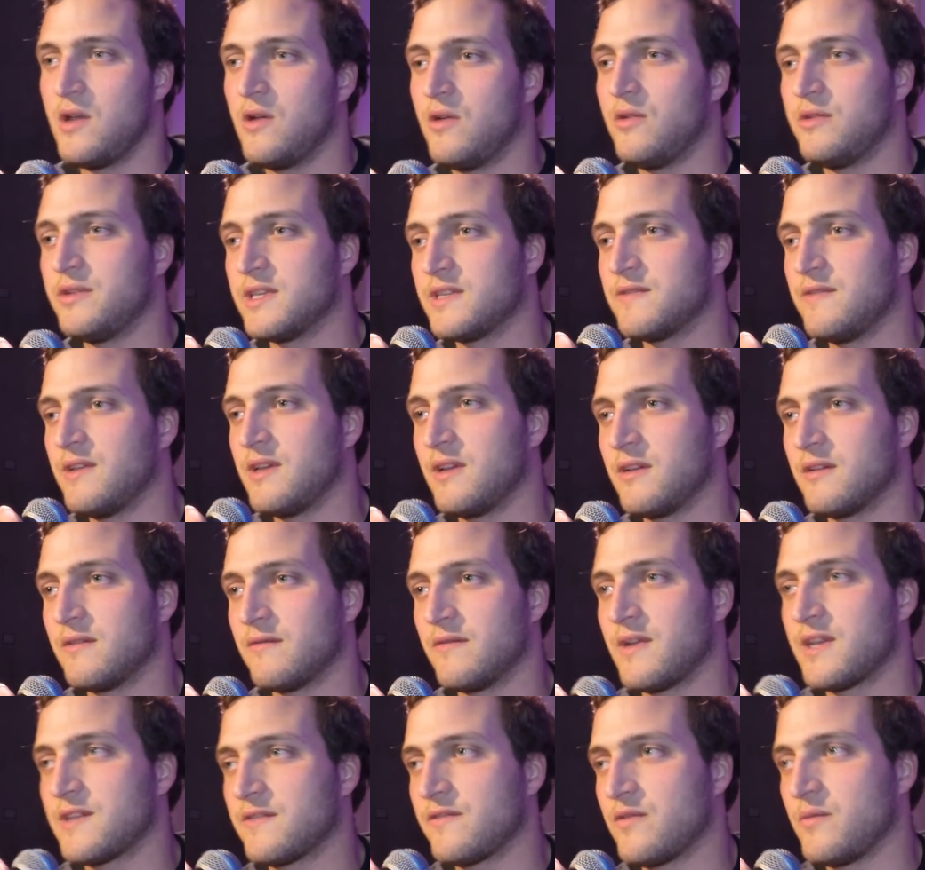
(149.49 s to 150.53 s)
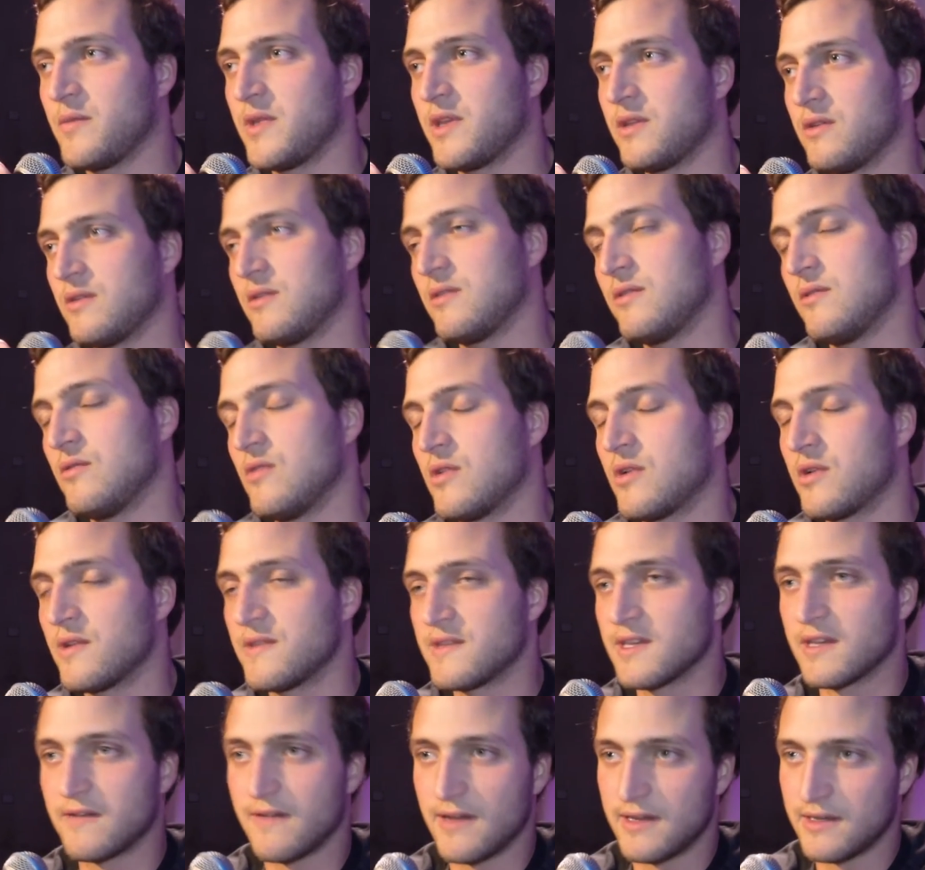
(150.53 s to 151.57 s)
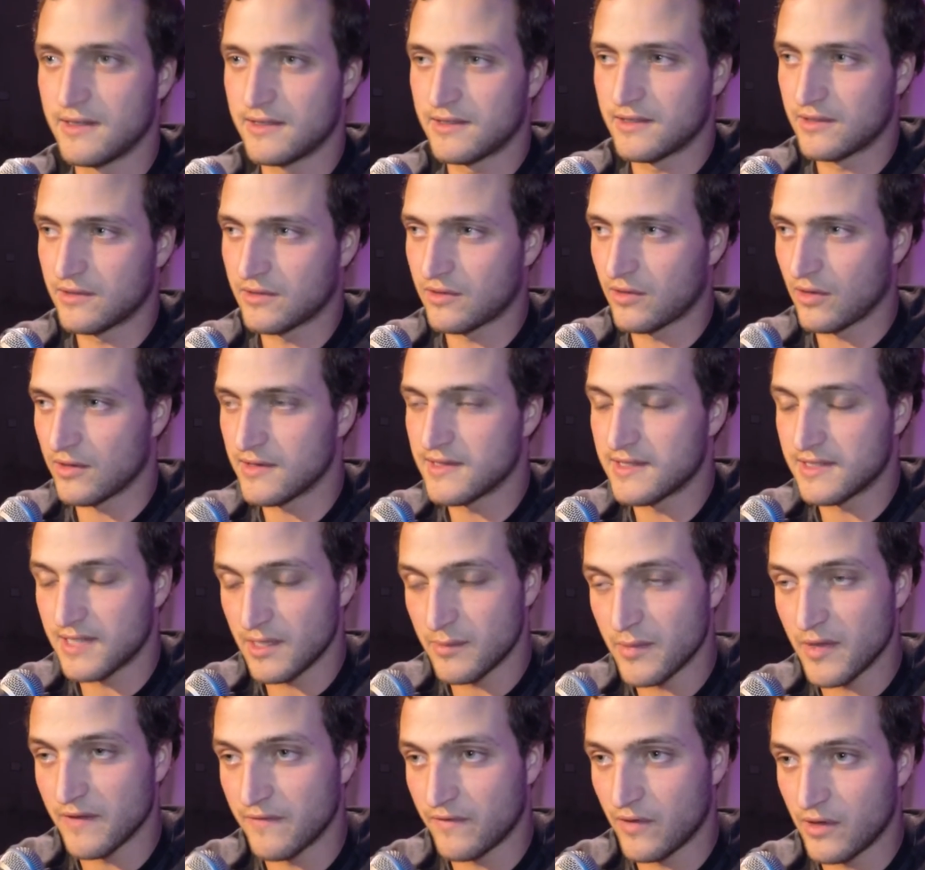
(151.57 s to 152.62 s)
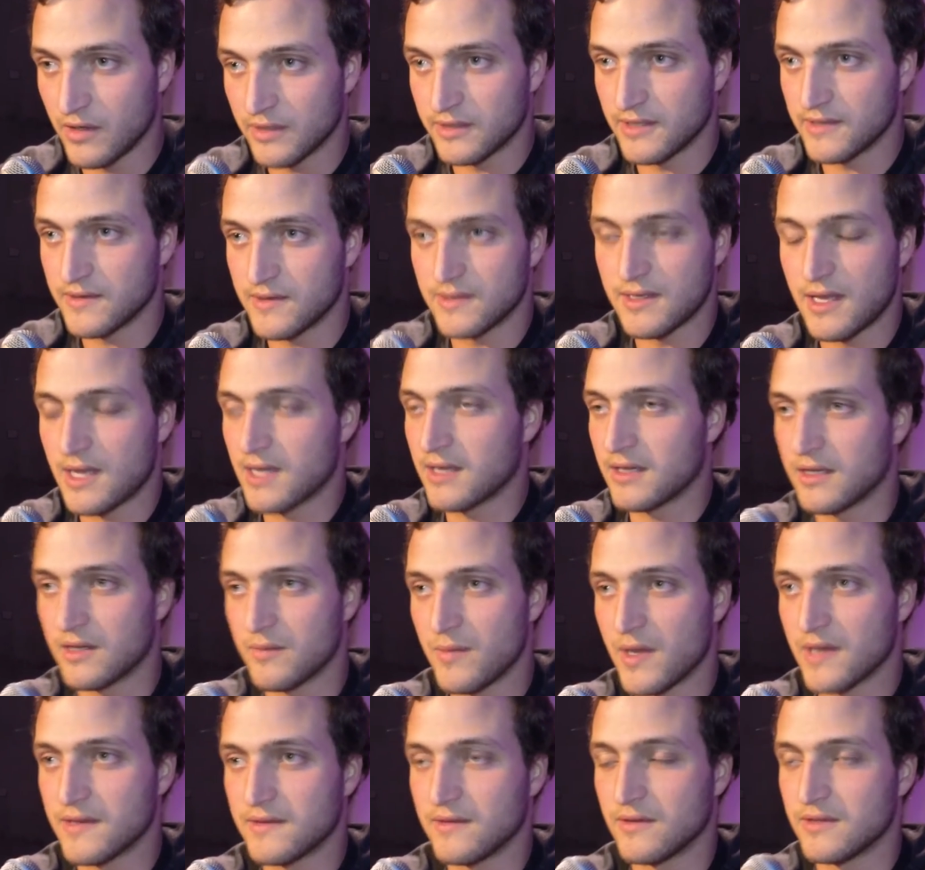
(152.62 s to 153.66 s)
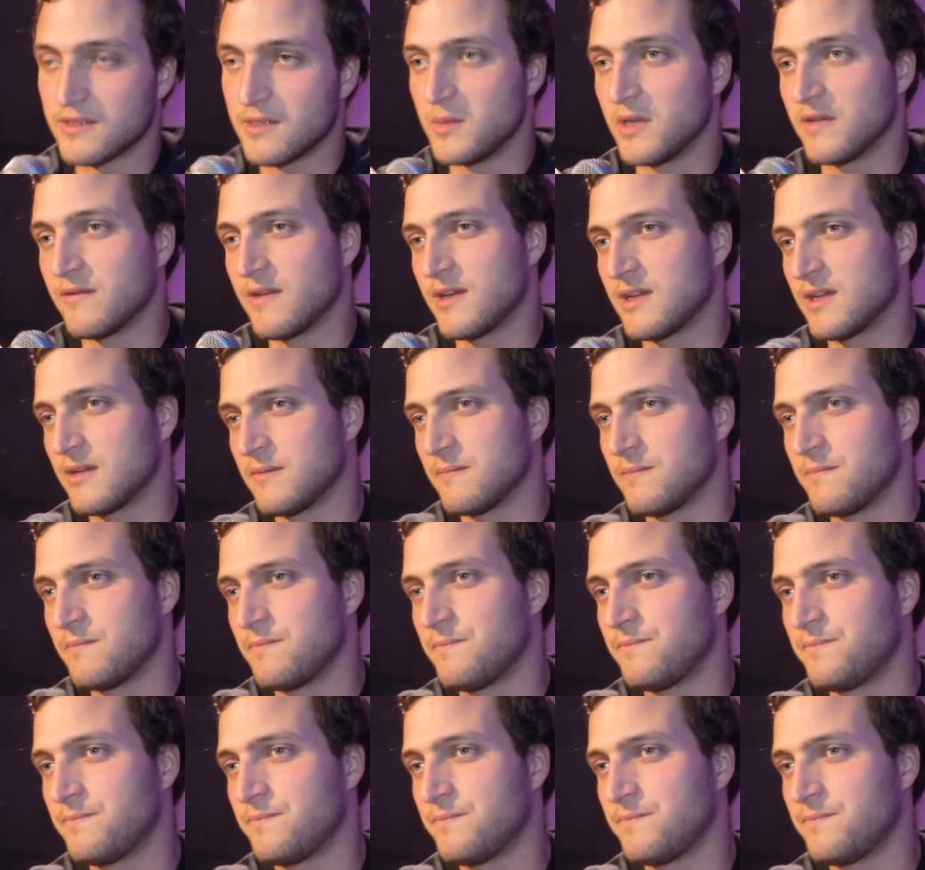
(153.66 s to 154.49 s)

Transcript: Und deswegen war es für mich nur konsequent, trotzdem Erfolg dann zu sagen, ich mache es trotzdem nicht weiter.